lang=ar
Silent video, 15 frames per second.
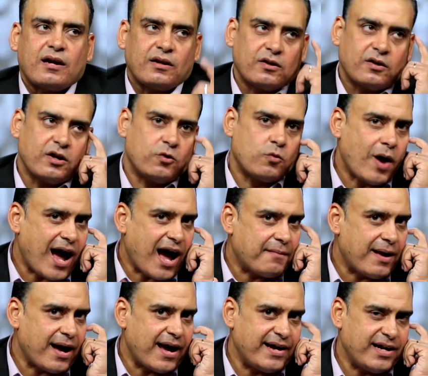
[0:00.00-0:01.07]

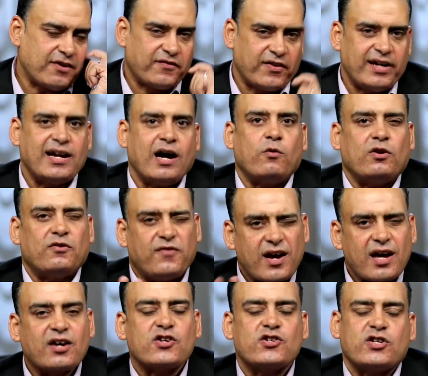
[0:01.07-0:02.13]
الوقعه بقى هنا فين او
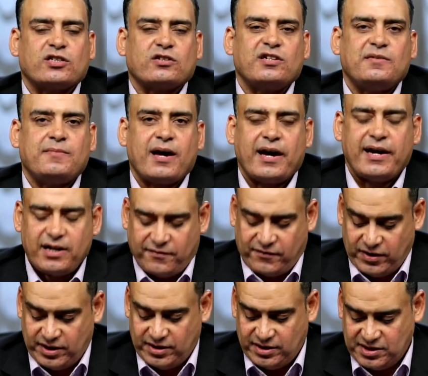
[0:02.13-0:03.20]
الفخ الشيطاني بقى هنا
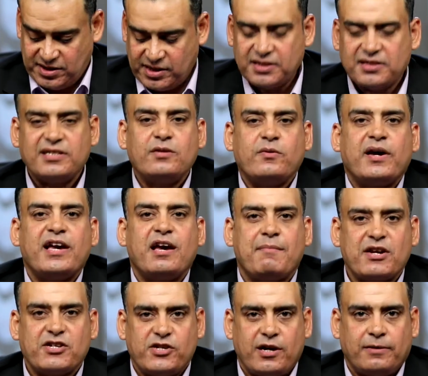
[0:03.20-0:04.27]
فين الست دي وهي
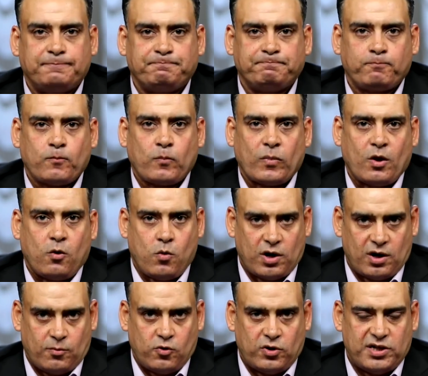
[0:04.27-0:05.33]
ماشيه
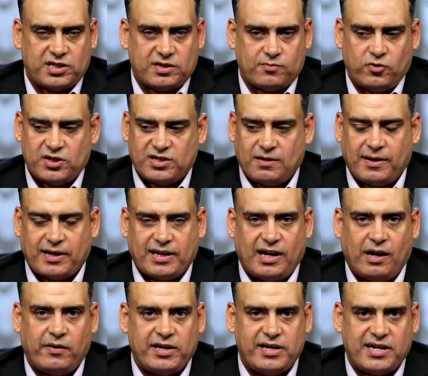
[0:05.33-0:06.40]
ورا بولس بولس طبعا
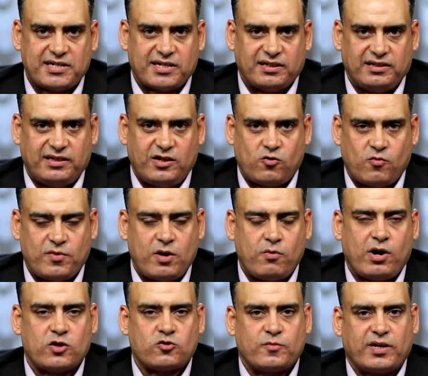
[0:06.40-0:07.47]
كان حواليه ناس كتير
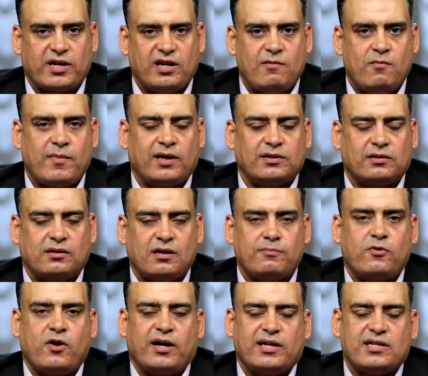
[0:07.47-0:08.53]
وبيوعظ وبيكلمهم عن
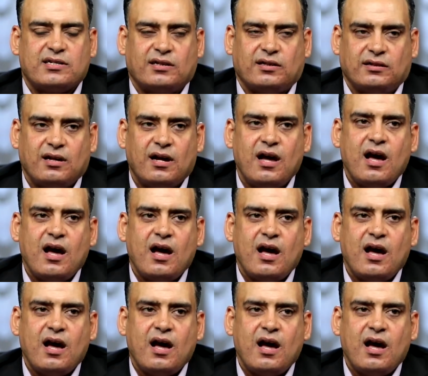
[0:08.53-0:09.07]
الرب وحاجات زي كده